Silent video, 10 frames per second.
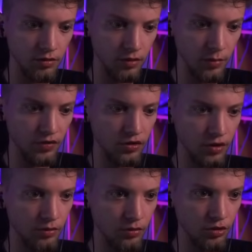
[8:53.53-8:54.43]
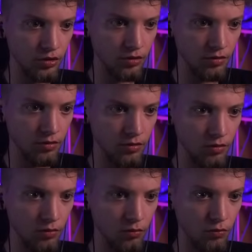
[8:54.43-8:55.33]
Sprawdź, czy tam słyszysz.
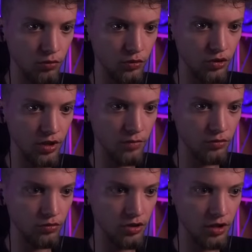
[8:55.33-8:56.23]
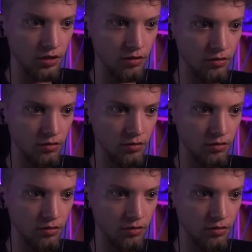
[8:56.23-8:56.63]
Uuu, słyszałem dudnienia.